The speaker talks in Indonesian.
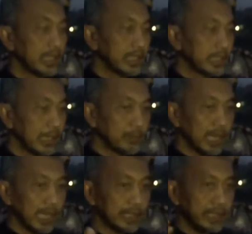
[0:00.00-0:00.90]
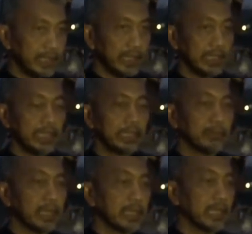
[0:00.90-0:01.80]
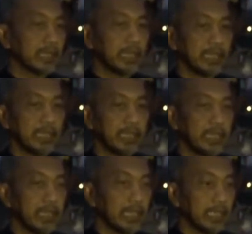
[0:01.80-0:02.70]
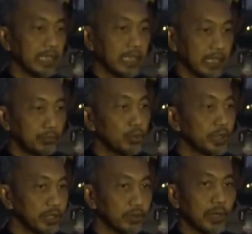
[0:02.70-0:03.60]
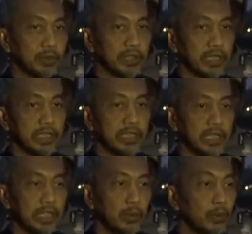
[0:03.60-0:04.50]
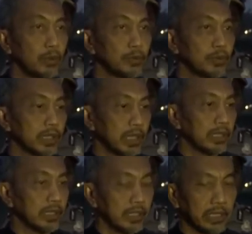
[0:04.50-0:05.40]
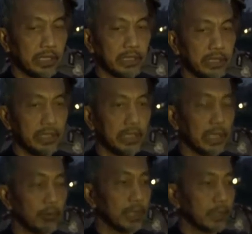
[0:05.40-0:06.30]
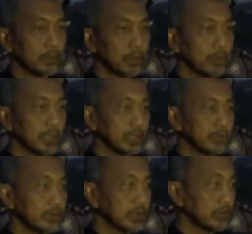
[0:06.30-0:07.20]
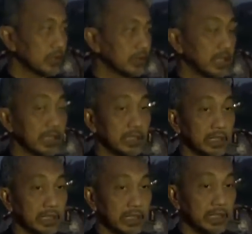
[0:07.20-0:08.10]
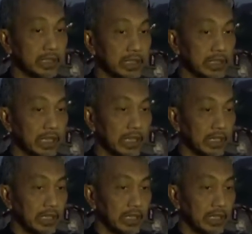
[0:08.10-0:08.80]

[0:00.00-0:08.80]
ditambah lagi kiriman yang dari uh, eh, mungkin curah hujan di hulu juga ya di Kabupaten Bogor ini juga curah hujannya tinggi sehingga